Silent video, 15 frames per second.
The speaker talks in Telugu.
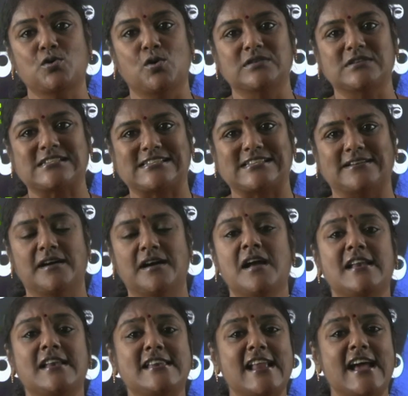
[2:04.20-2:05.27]
కోర్స్
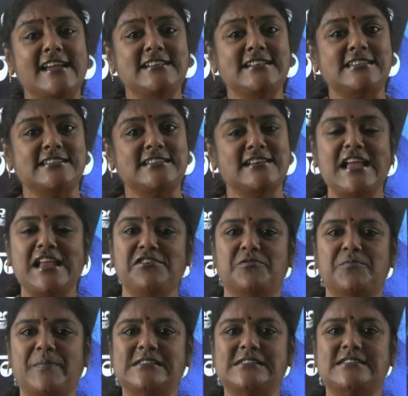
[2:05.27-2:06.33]
నైంటీ నైన్
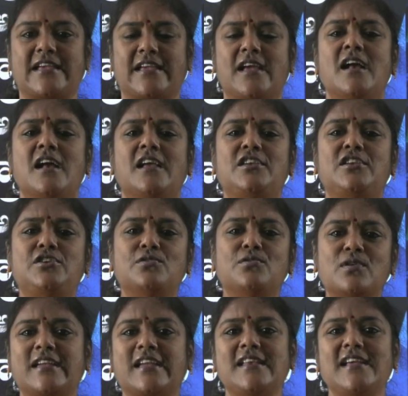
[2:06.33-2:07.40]
రూపీస్ది యూ
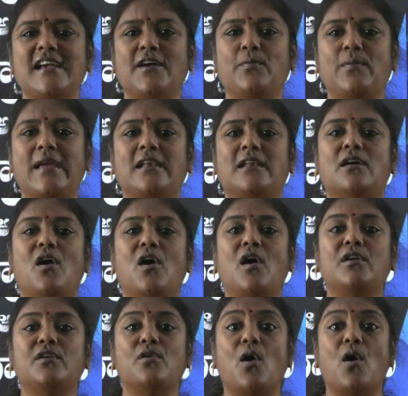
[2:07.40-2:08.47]
కెన్ అవైల్
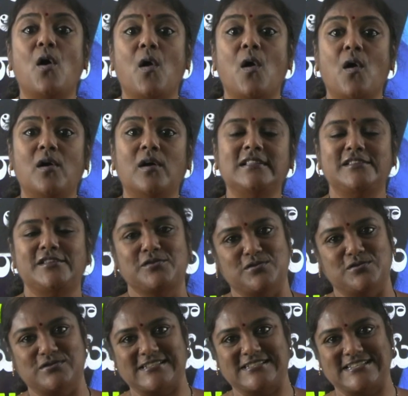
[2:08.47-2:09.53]
ఆన్ ఆల్ ద
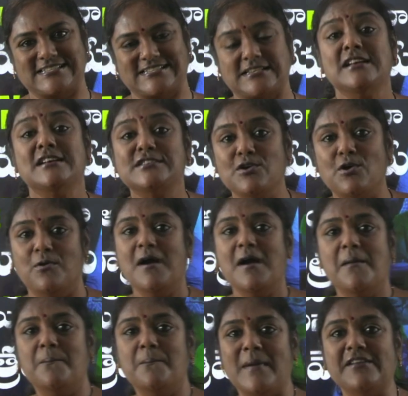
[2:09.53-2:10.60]
కోర్సెస్ సో
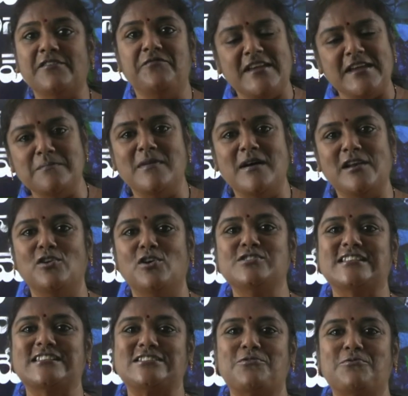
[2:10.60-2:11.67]
మన విఎంఆర్
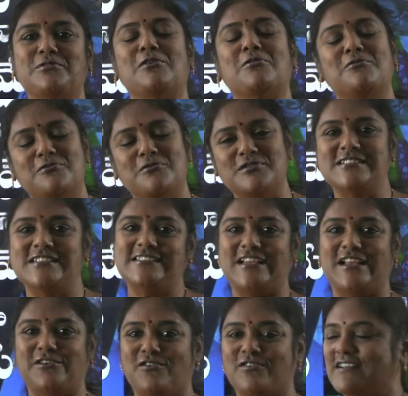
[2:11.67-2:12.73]
లాజిక్స్లో ఉన్న కోర్సెస్
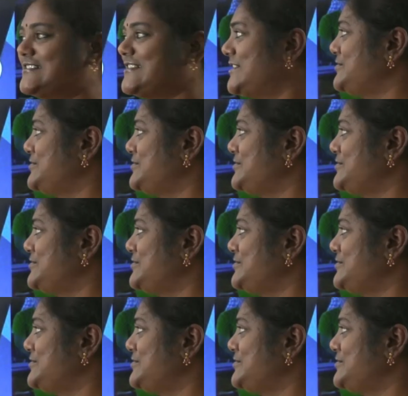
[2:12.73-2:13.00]
ఏంటో ఒకసారి